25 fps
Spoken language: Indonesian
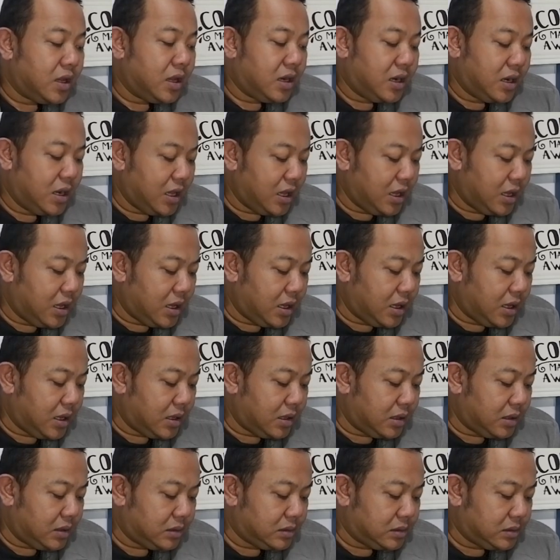
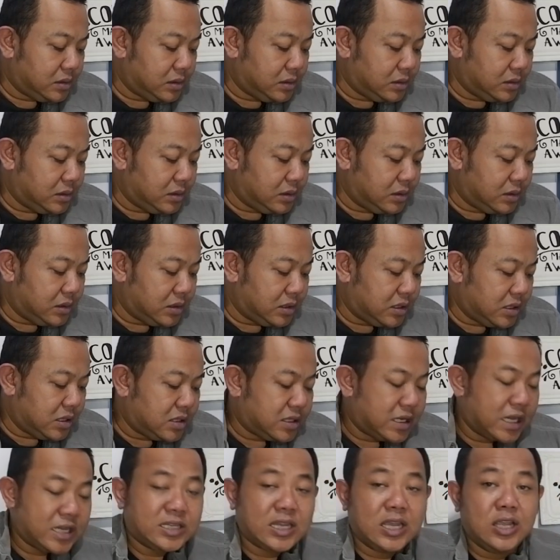Di
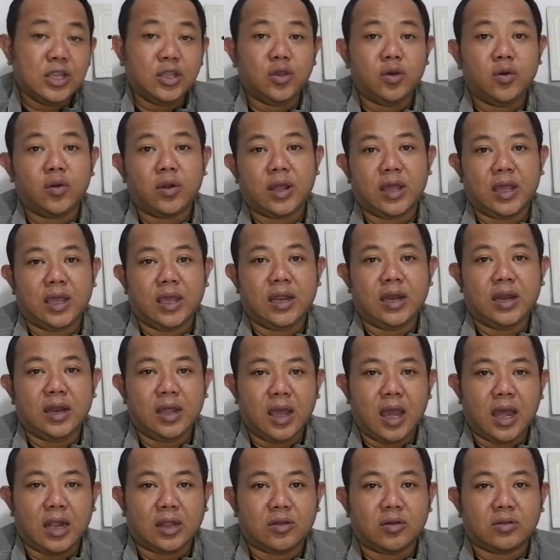chest injury
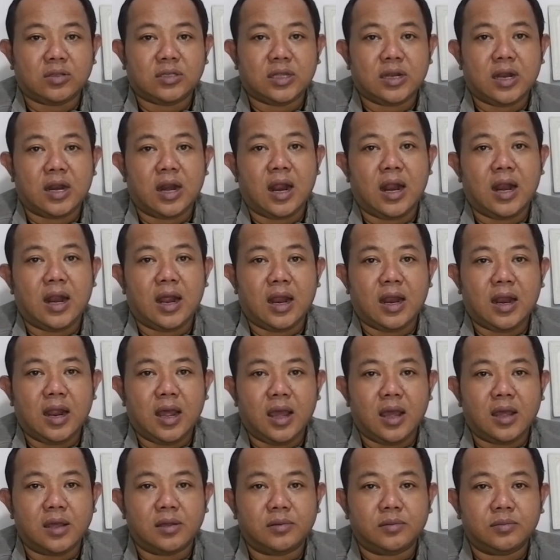ini atau cedera
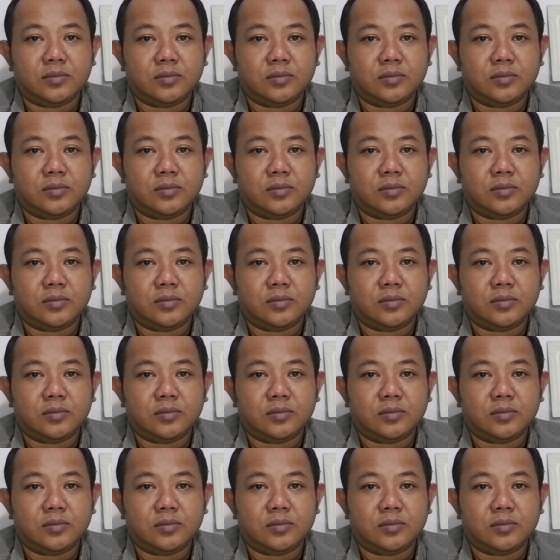dada